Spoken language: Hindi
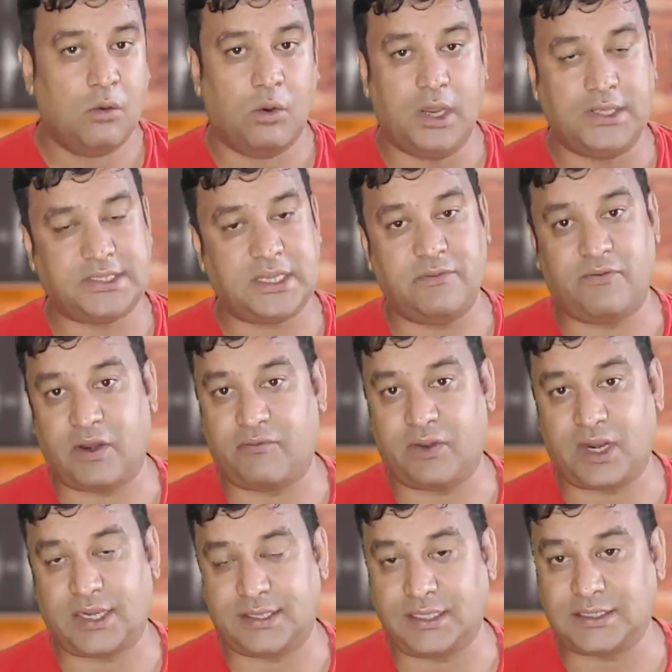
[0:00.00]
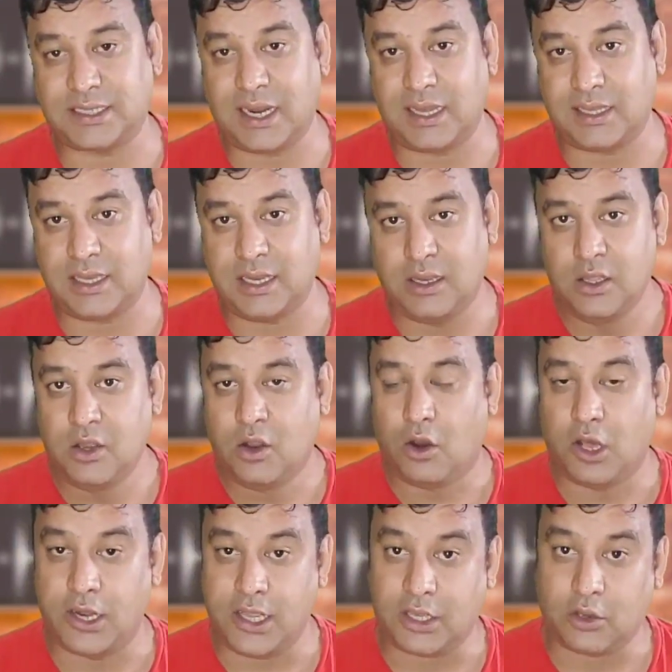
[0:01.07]
वो ऐसे ही फरफराता चला गया
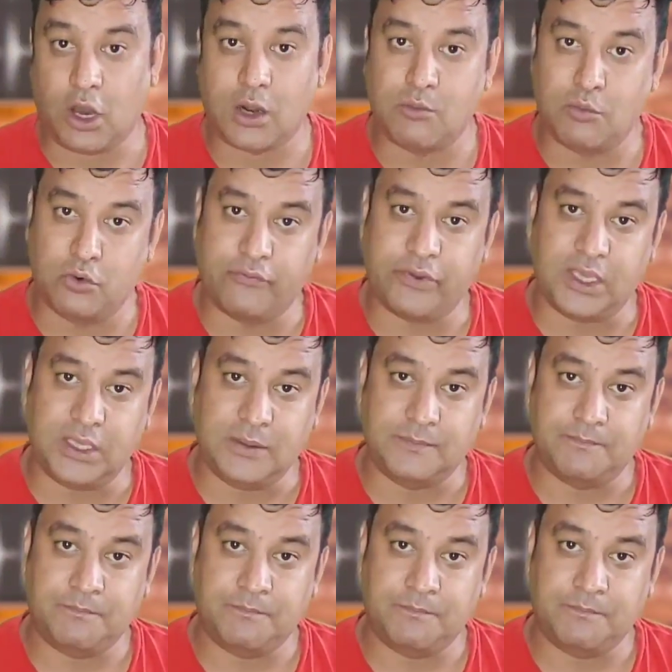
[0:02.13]
और एक और मूवी